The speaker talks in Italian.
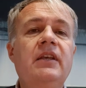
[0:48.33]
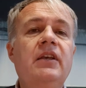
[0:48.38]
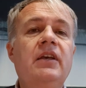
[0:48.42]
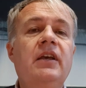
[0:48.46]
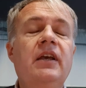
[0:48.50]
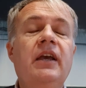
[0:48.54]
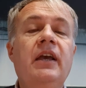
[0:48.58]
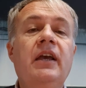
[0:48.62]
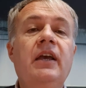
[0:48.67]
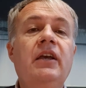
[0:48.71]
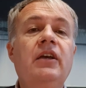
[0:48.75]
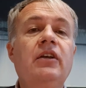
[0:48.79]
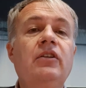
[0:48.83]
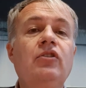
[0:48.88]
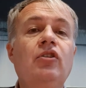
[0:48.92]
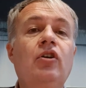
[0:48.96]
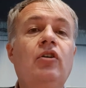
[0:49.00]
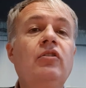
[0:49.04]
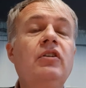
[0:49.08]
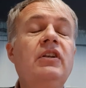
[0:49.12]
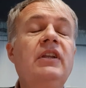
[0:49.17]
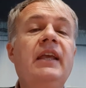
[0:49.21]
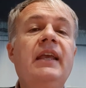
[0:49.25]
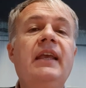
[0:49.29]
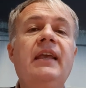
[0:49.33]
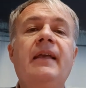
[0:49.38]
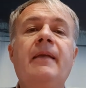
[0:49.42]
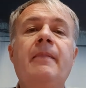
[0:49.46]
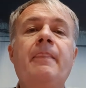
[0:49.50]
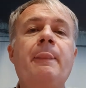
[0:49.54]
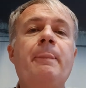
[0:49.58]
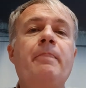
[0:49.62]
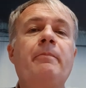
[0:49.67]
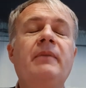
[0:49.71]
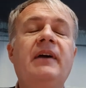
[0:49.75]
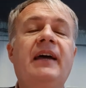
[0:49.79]
Eh, donne mh,
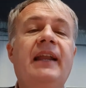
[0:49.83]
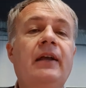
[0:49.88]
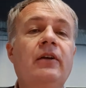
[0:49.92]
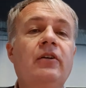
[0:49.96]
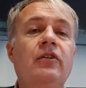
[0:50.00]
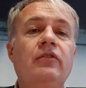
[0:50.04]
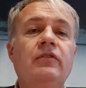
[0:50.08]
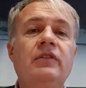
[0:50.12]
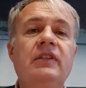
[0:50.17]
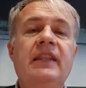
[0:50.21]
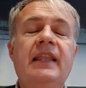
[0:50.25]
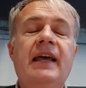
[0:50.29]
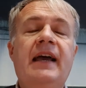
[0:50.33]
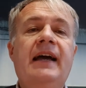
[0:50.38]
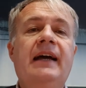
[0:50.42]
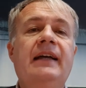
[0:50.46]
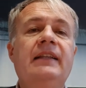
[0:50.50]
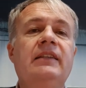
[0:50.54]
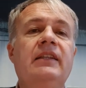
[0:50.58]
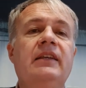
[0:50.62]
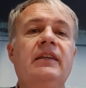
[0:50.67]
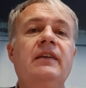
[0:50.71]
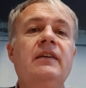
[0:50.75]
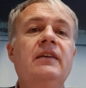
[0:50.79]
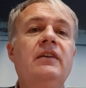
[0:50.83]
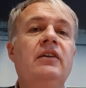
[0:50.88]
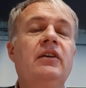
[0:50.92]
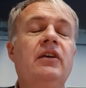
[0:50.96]
mm, raccontate,